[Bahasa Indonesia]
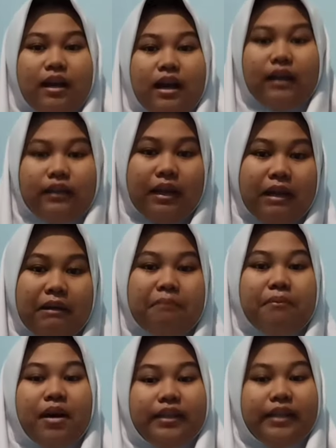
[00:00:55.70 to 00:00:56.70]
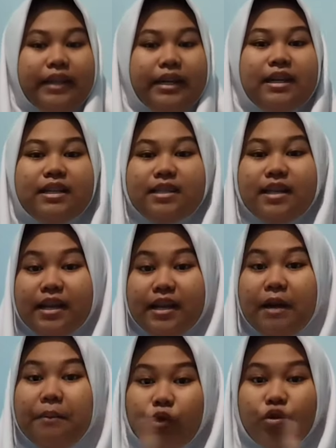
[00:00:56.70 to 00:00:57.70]
karena bakteri
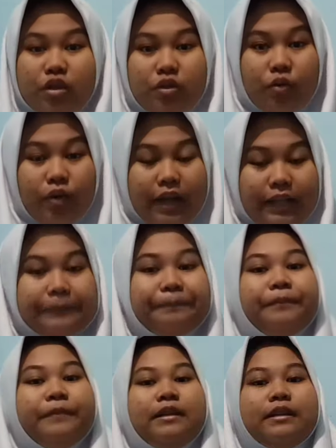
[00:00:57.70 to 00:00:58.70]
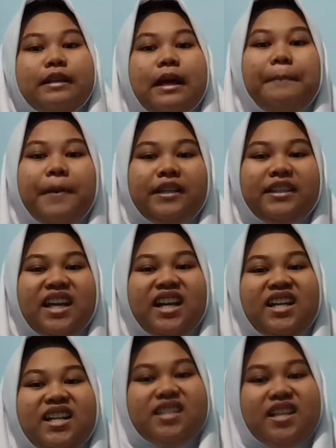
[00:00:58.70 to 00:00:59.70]
Listeria monositogen. Nah,
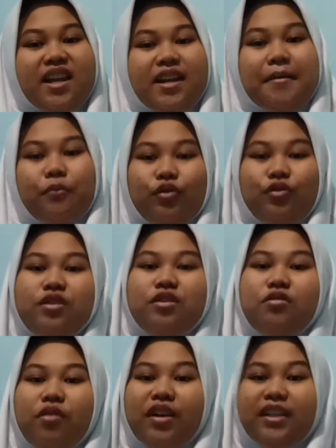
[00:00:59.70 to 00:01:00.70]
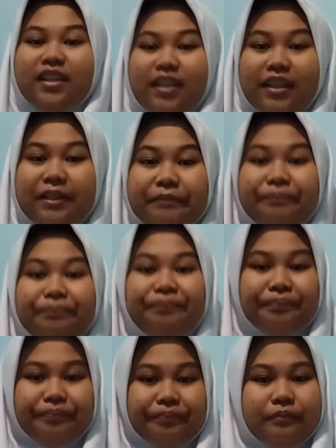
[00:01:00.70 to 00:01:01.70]
bakteri Listeria monocytogen ini
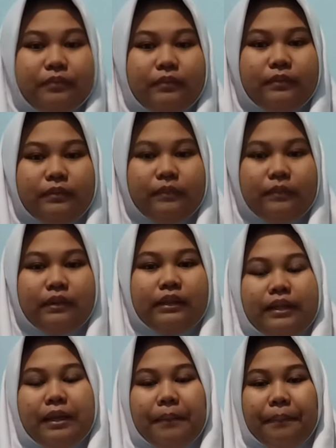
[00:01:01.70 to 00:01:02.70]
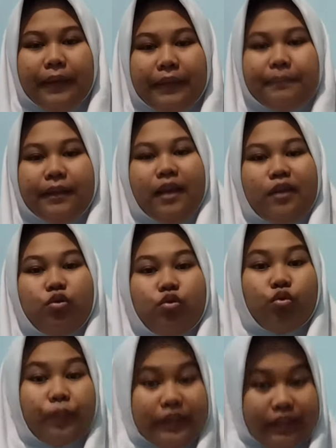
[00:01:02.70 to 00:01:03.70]
terdapat pada susu